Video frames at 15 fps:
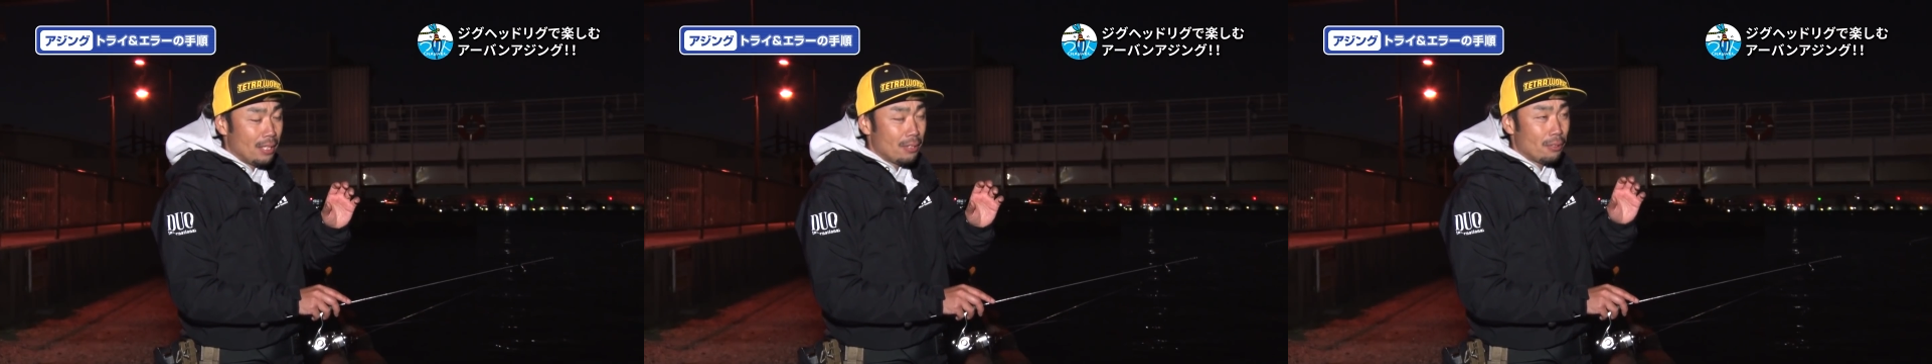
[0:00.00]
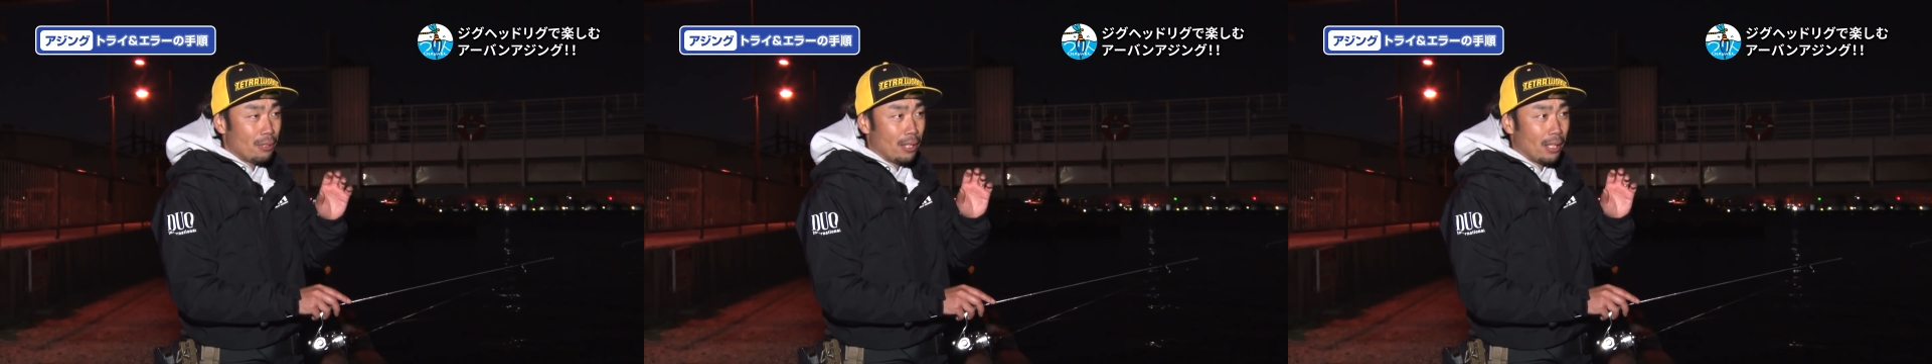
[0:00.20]

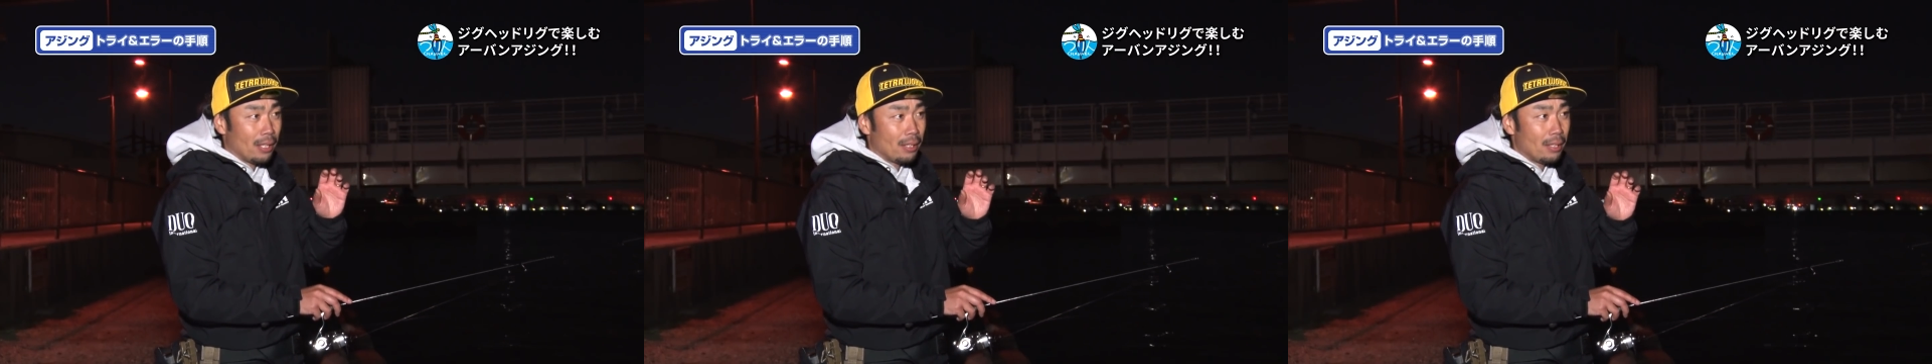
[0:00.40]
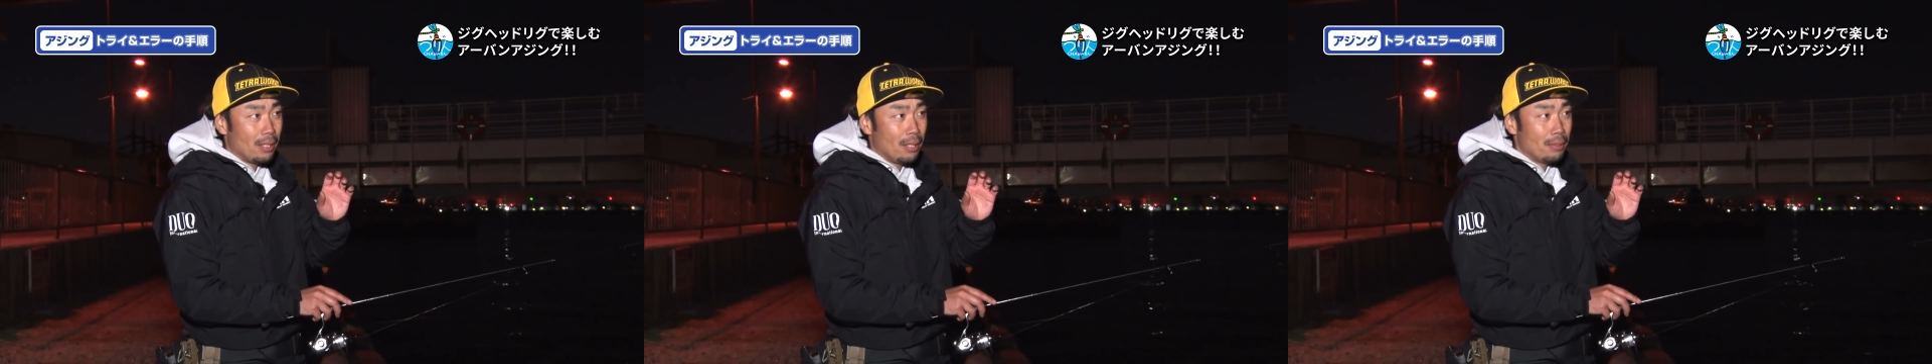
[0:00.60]
それが
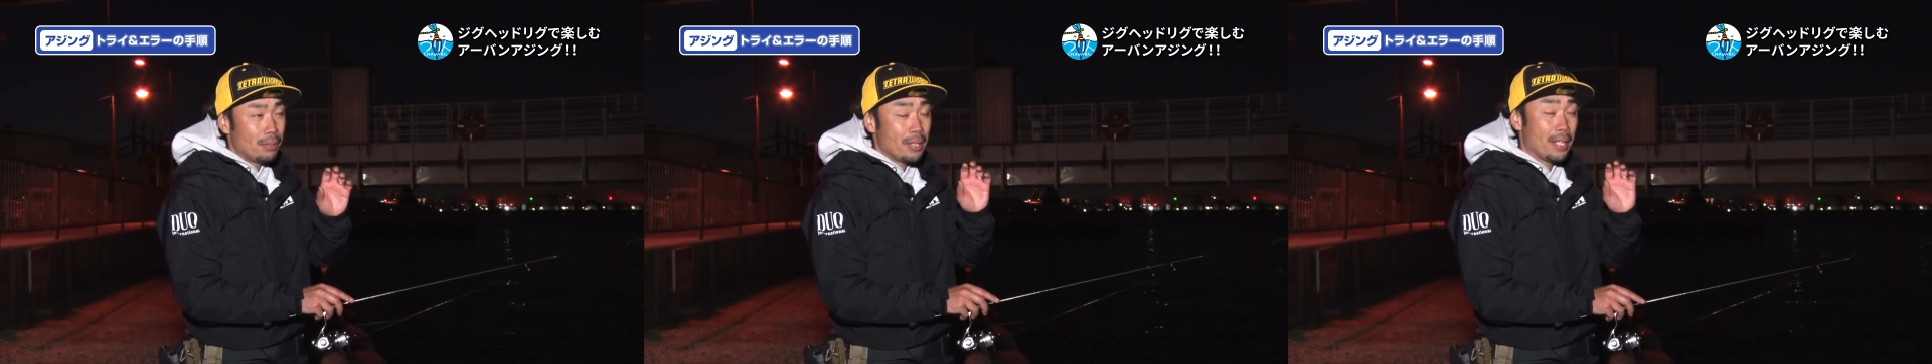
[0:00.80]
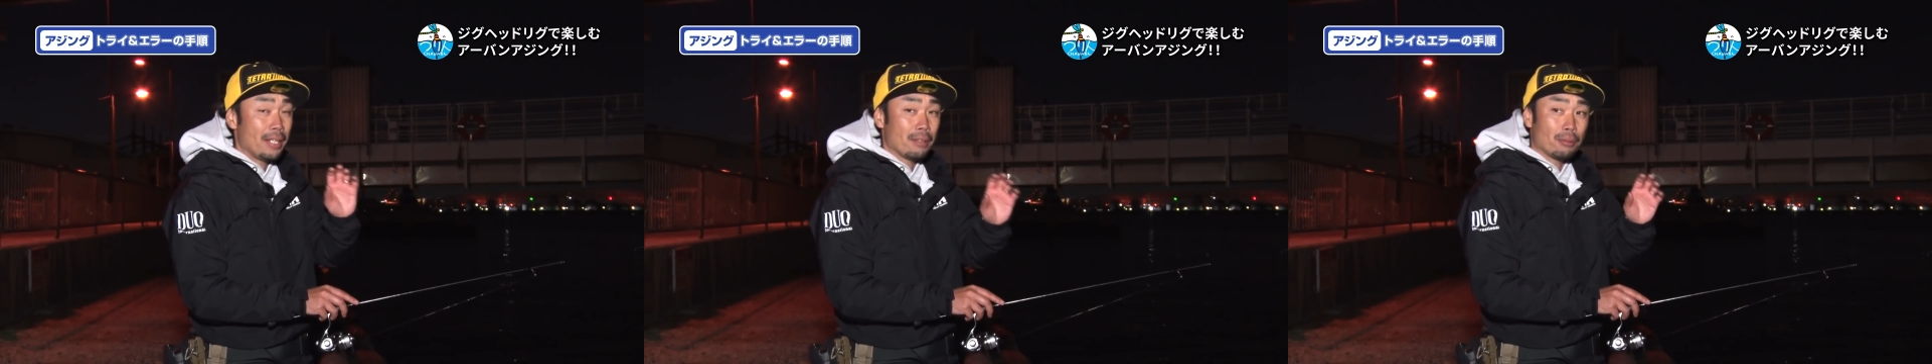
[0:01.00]

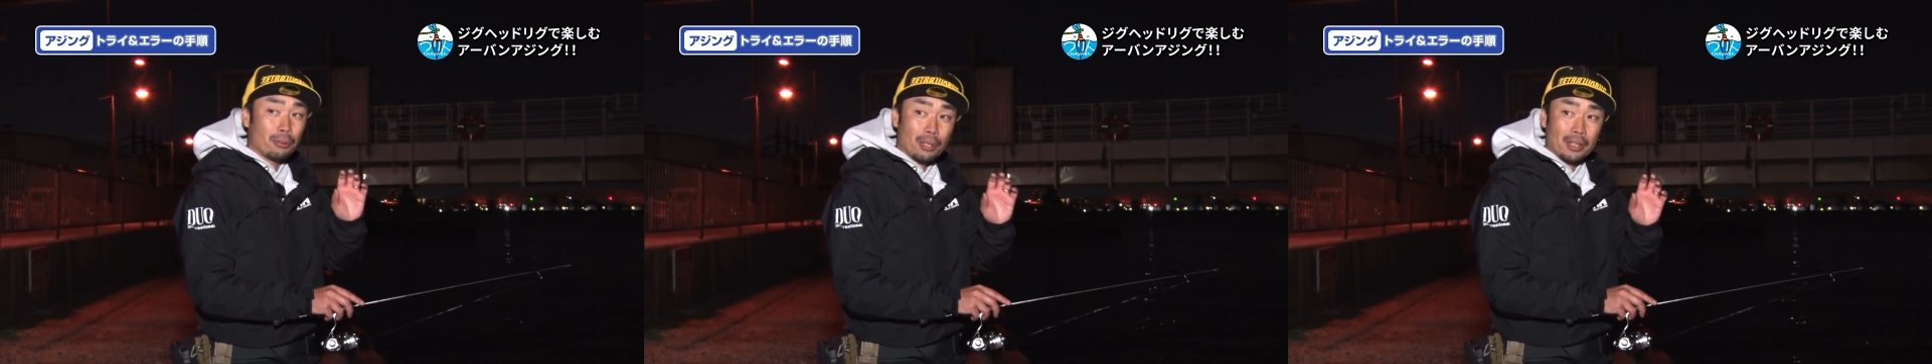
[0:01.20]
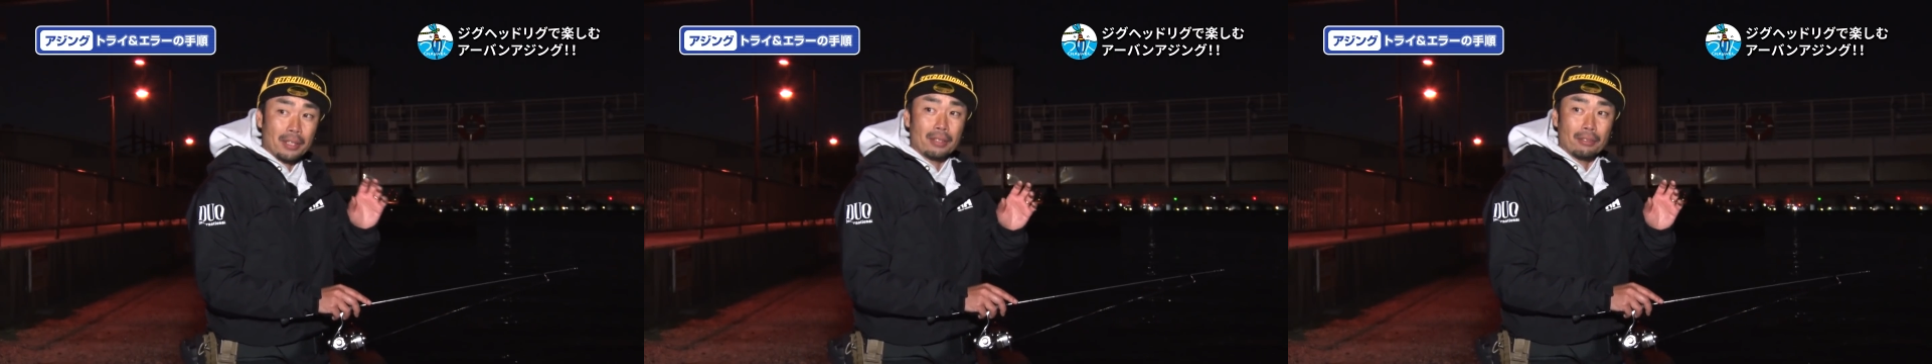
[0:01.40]
防げるこ
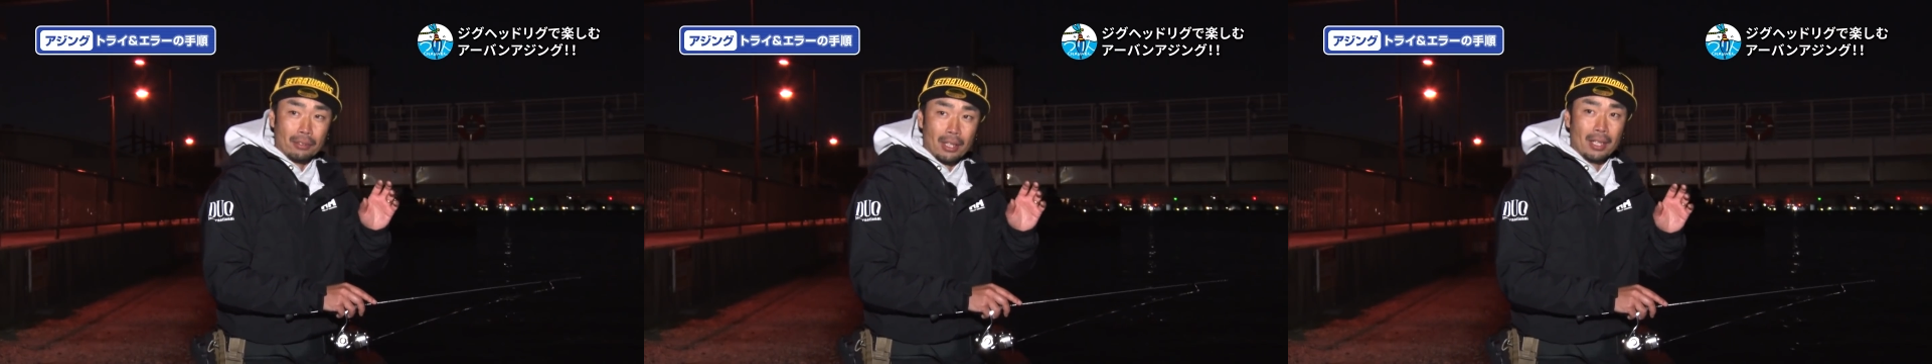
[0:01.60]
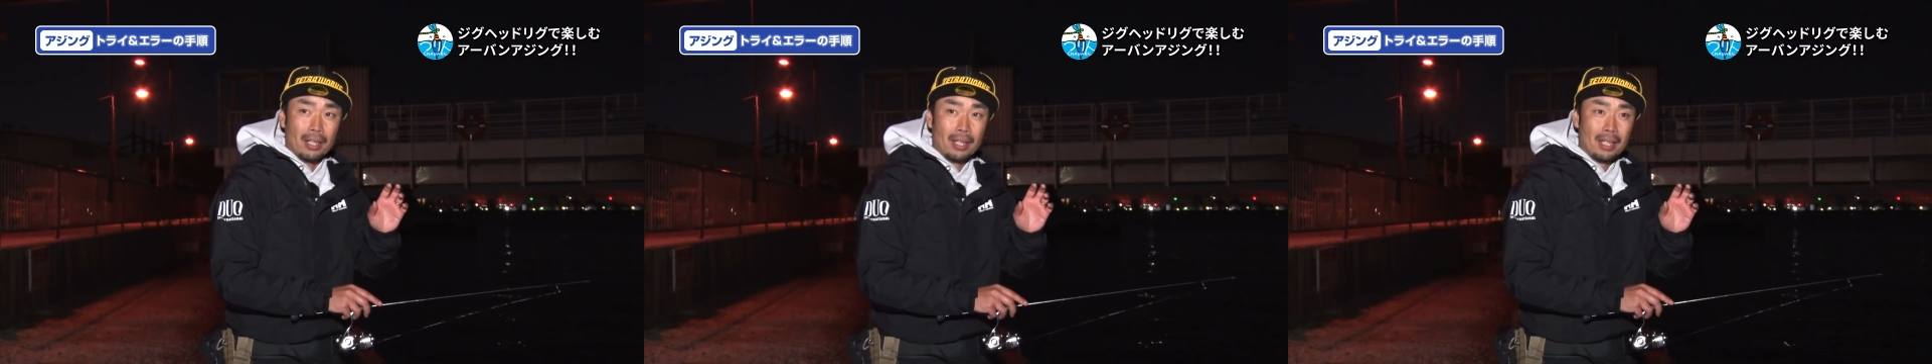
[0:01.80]
とができるのか